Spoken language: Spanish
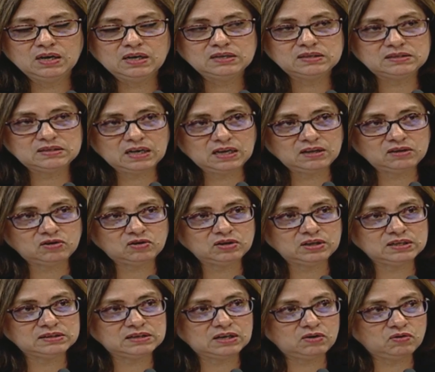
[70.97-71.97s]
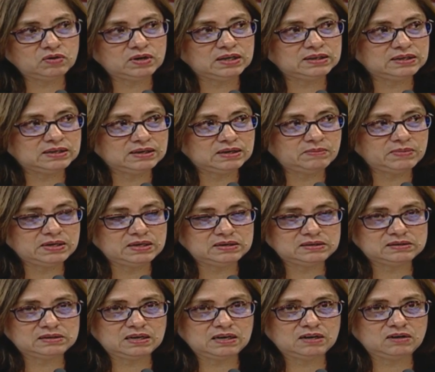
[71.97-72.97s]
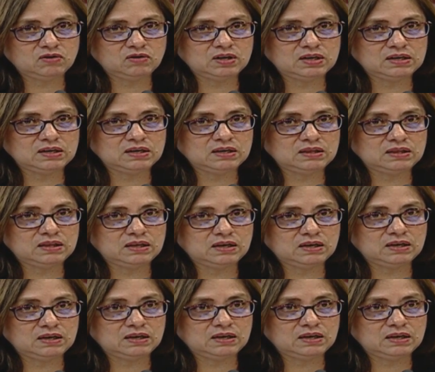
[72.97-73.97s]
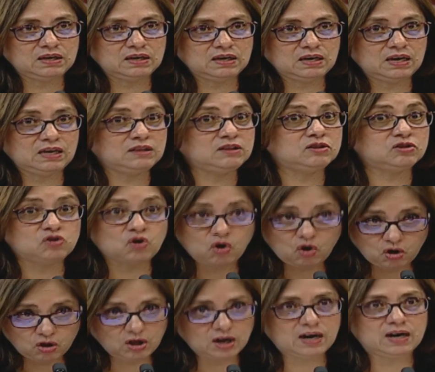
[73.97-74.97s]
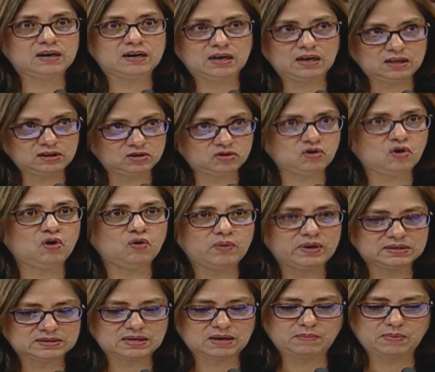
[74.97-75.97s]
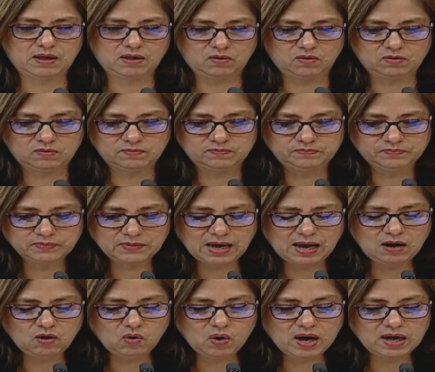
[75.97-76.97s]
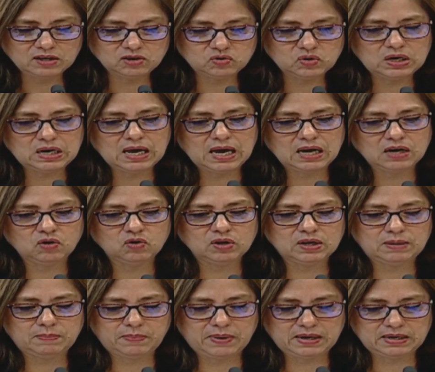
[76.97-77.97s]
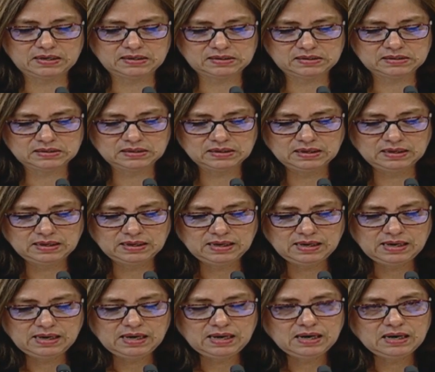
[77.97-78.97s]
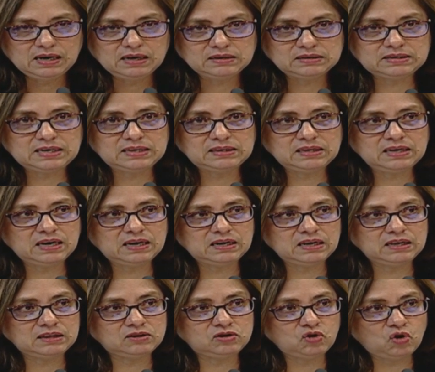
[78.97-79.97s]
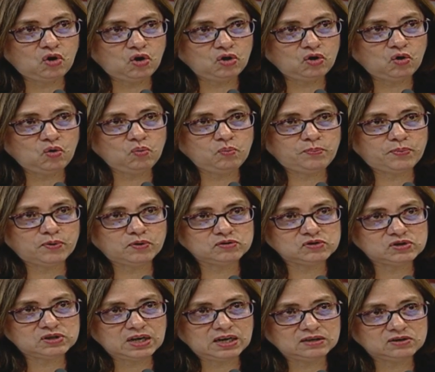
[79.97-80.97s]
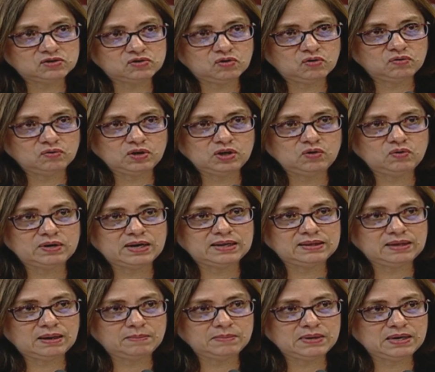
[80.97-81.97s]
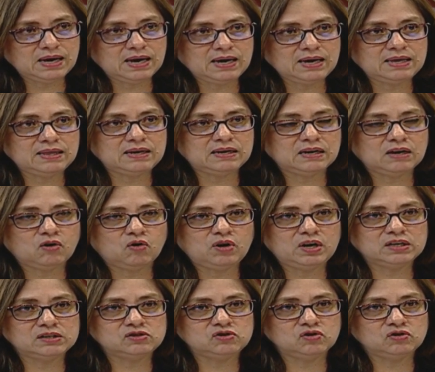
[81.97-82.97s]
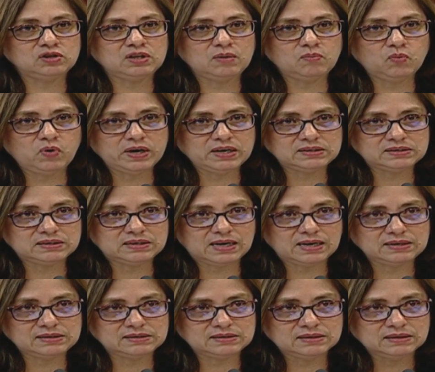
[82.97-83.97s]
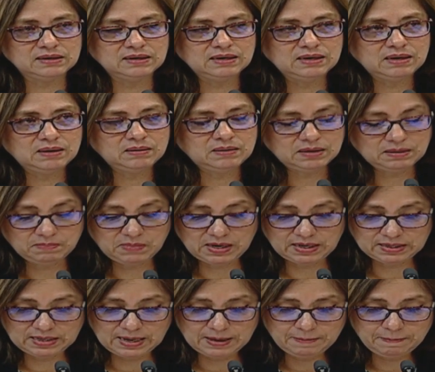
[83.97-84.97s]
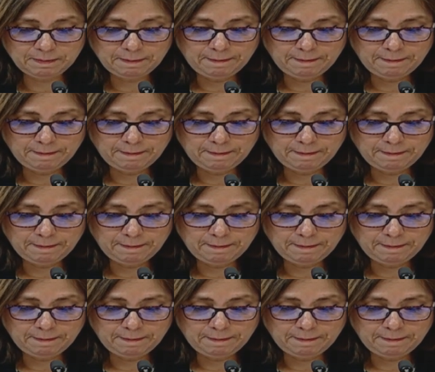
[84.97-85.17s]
centros de salud que tiene el Ministerio de, eh, en, todo, en todo El Salvador, a lo ancho y largo del país. Se tiene todo un proceso y un andamiaje de recolección de muestras, ¿verdad?